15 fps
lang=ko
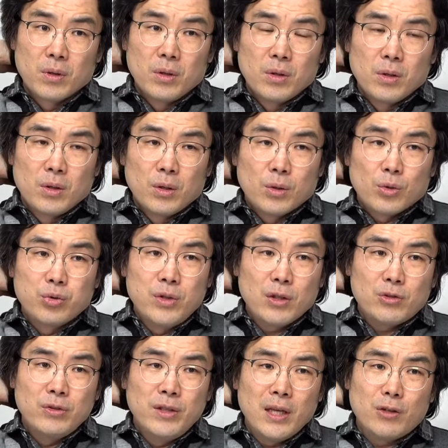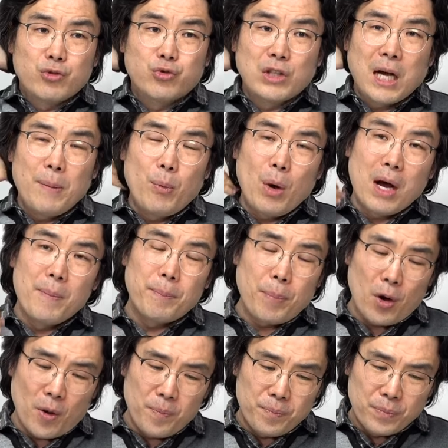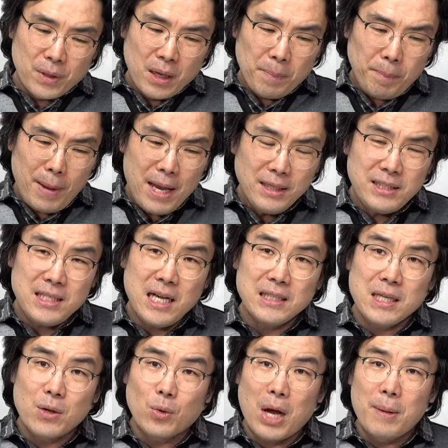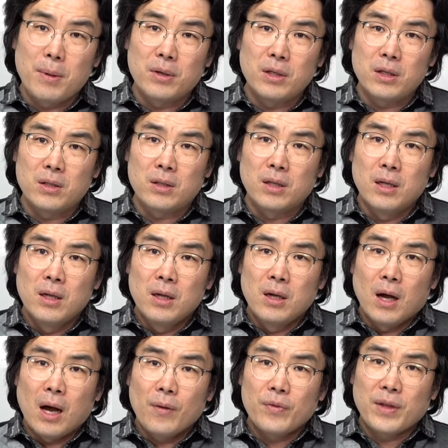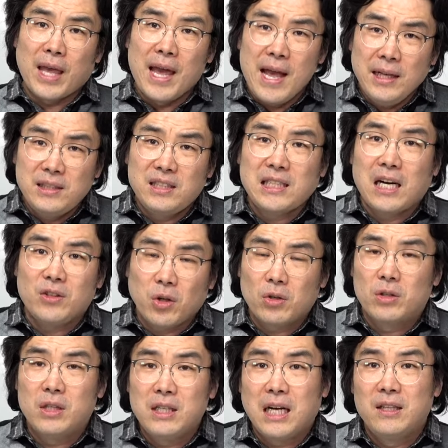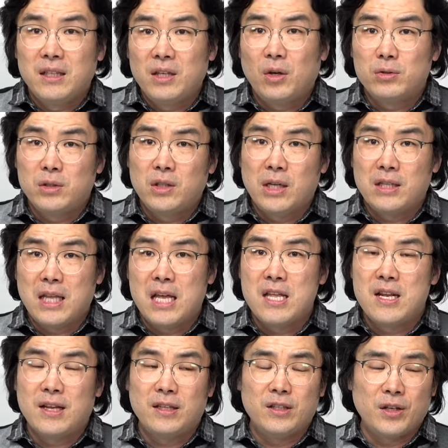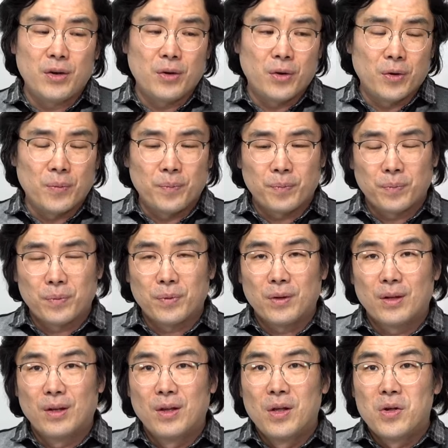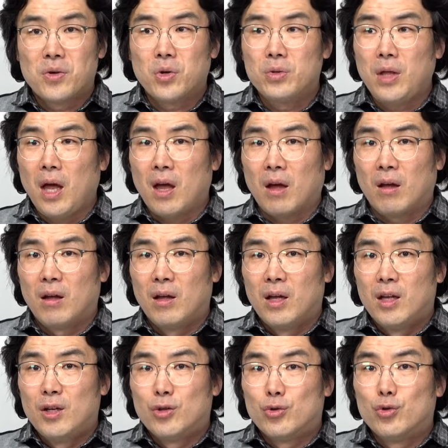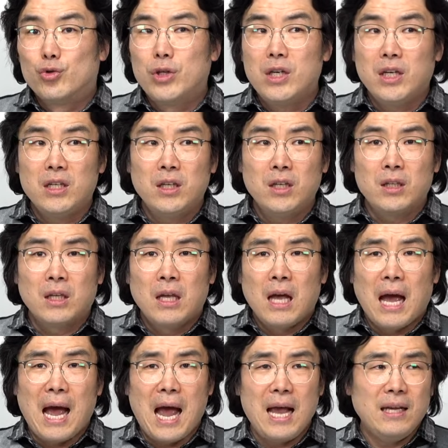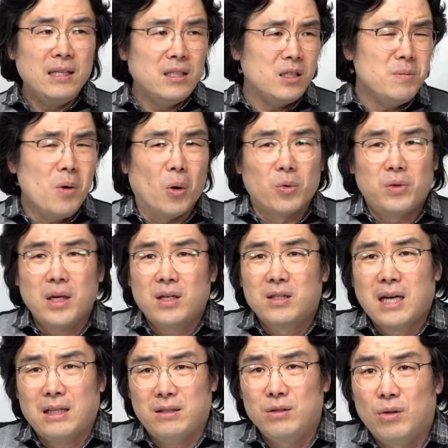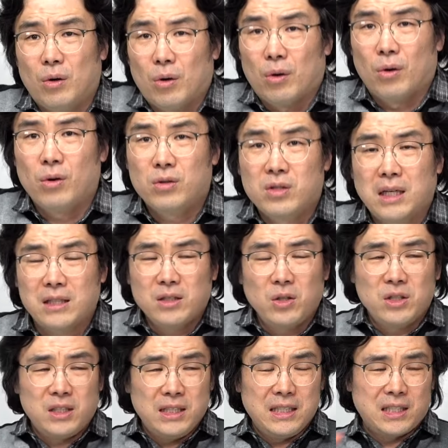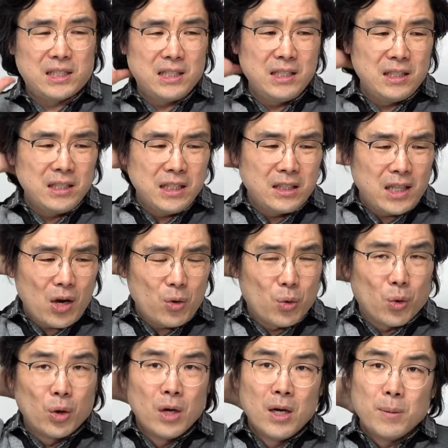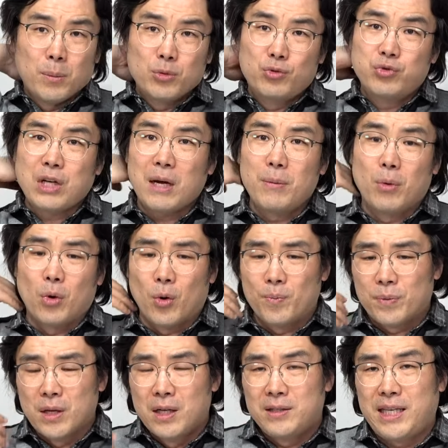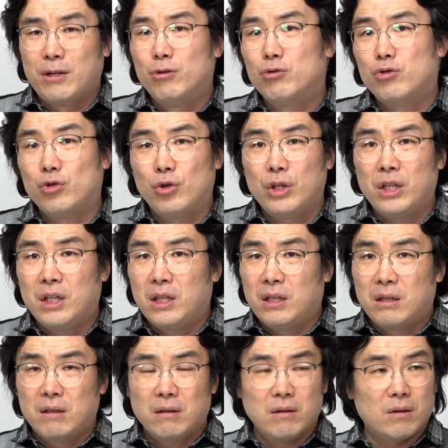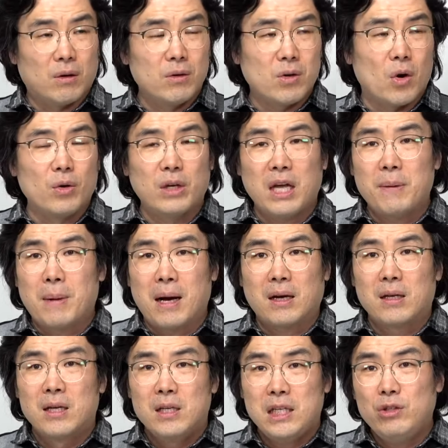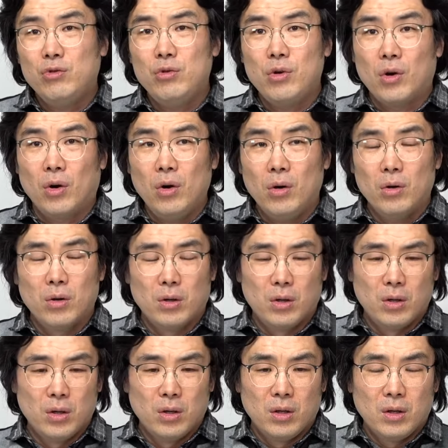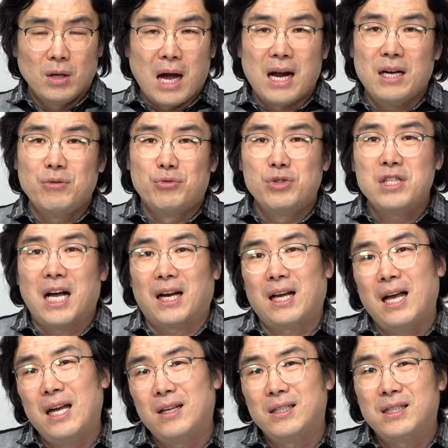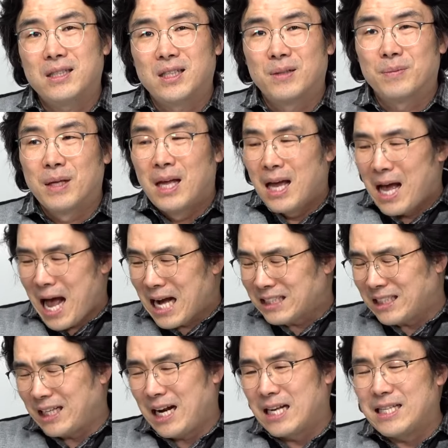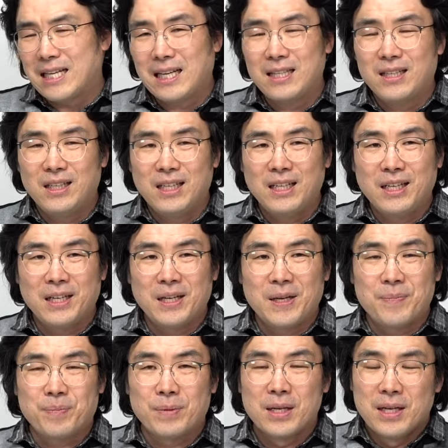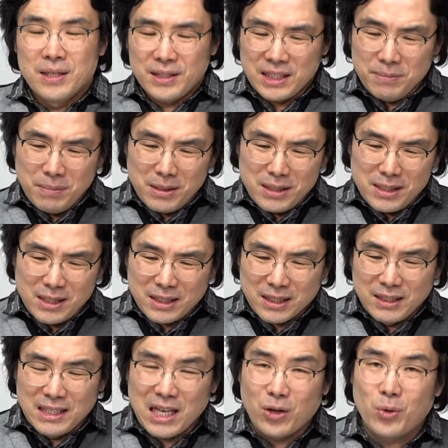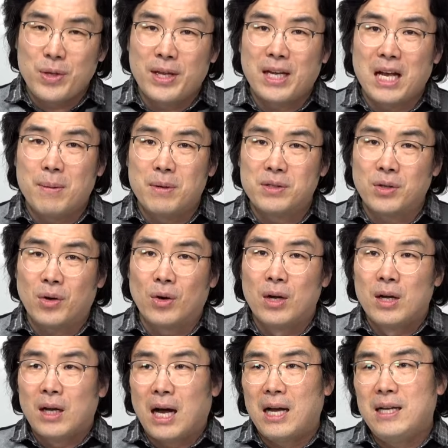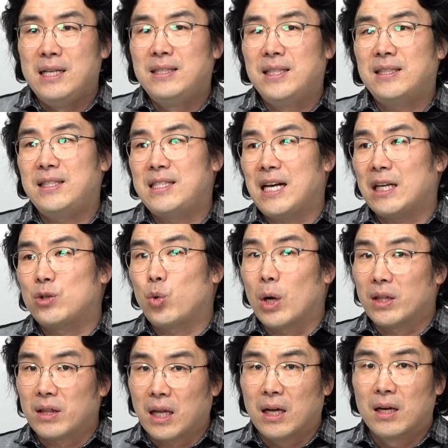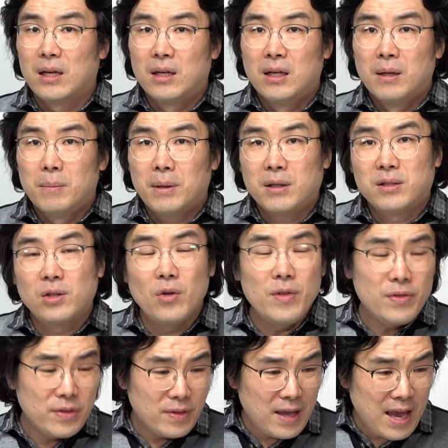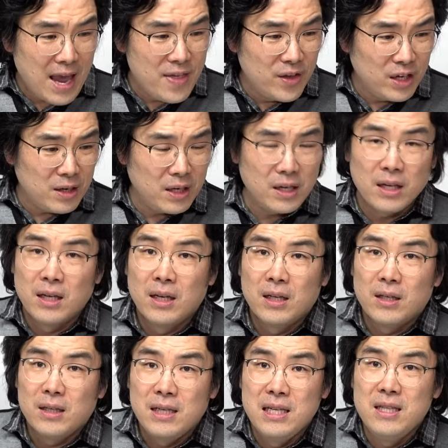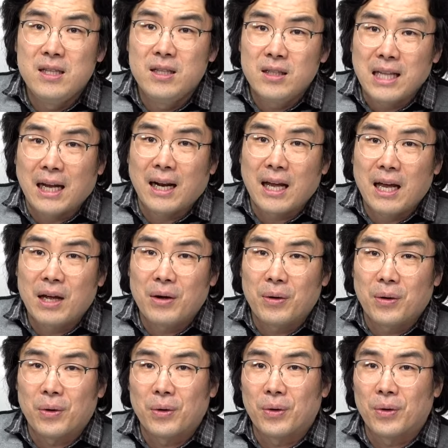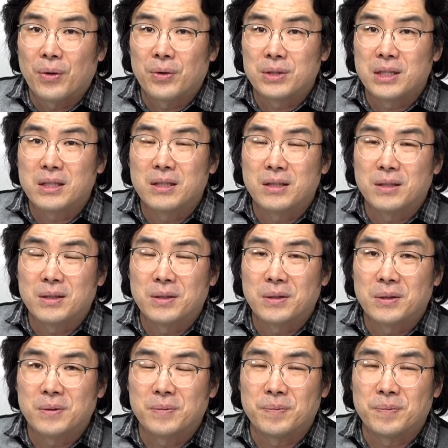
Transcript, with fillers: 근데, 근데 국가보안법 폐지하자고 하면은 제일 지랄 떠는 인간들이거든요. 얘네들이요. 그런데 우규혁이는 아 있으면 어때 그까진 거 그까진 거 있, 있, 있다고 뭐 누가 뭐 제국주의 어, 거기에 막 휘둘려? 아니 우리나라에는 지금 학자라는 새끼들이 식민지 근대화론 얘기하면서 아 일제시대가 좋았다 뭐 그런 애들이 있는 나라예요 지금